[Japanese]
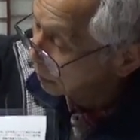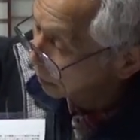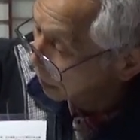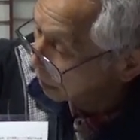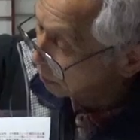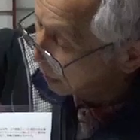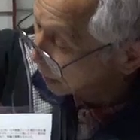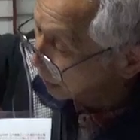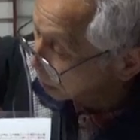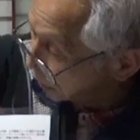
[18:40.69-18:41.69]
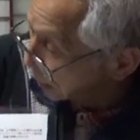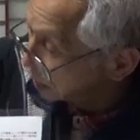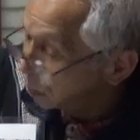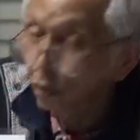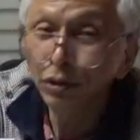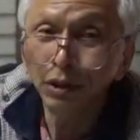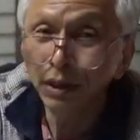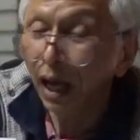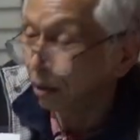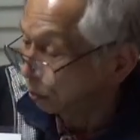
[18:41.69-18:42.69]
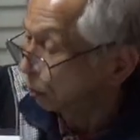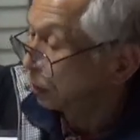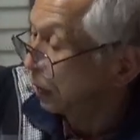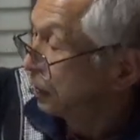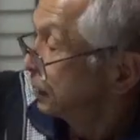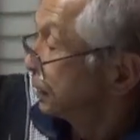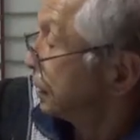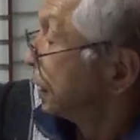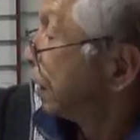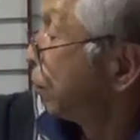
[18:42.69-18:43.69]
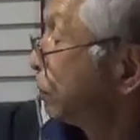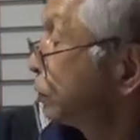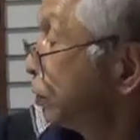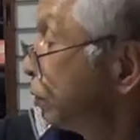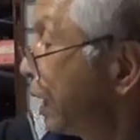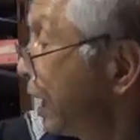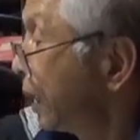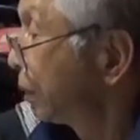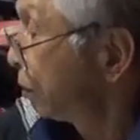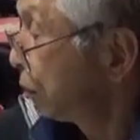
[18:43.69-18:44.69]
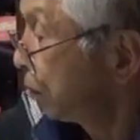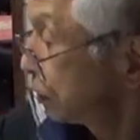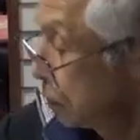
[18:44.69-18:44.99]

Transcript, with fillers: んのあれ生まれたので日本人であるとほんで面白いのがこう面